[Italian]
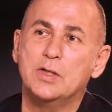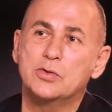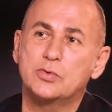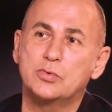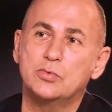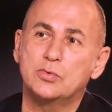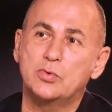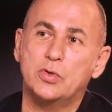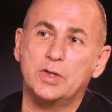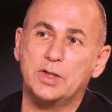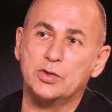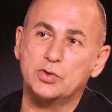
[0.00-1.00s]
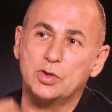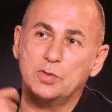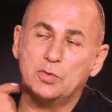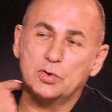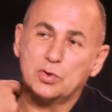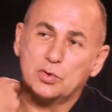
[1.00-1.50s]
scultori che sono
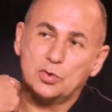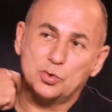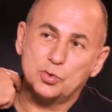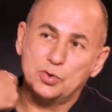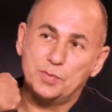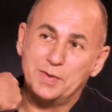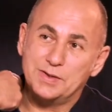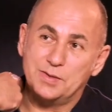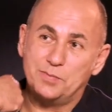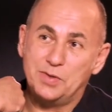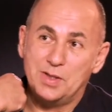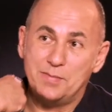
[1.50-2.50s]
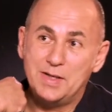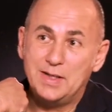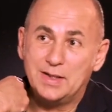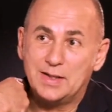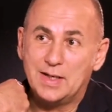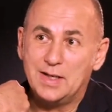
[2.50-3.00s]
molto conosciuti, per esempio in
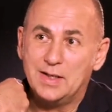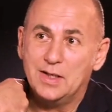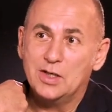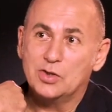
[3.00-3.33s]
America,